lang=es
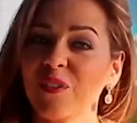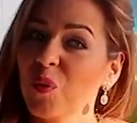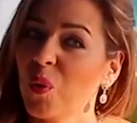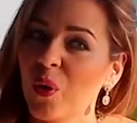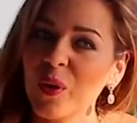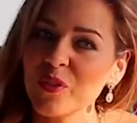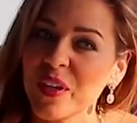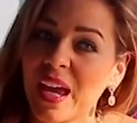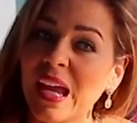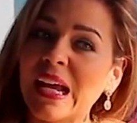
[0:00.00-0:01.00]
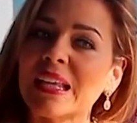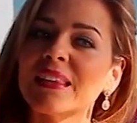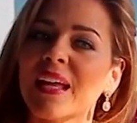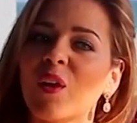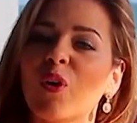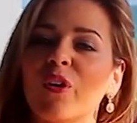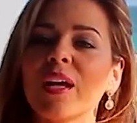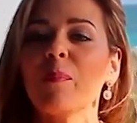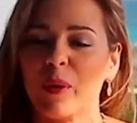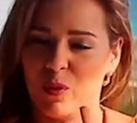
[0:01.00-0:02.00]
que tu voz es
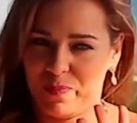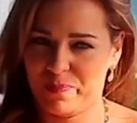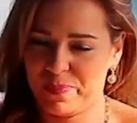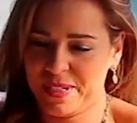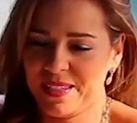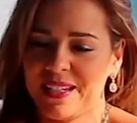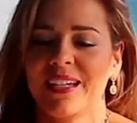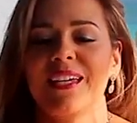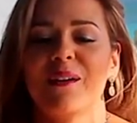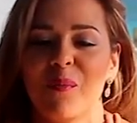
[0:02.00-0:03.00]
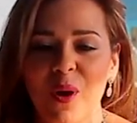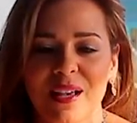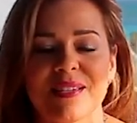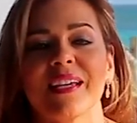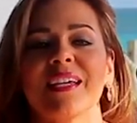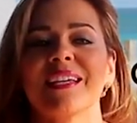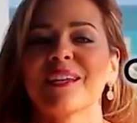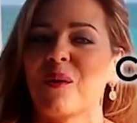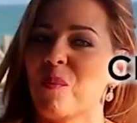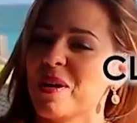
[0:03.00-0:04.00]
encantadora, pero espérate que ya vamos a
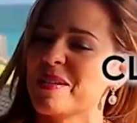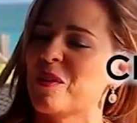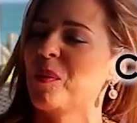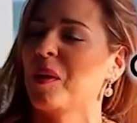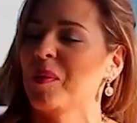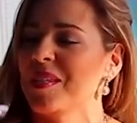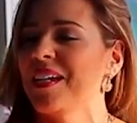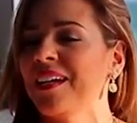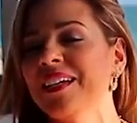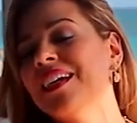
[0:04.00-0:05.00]
seguir conversando para que me sigas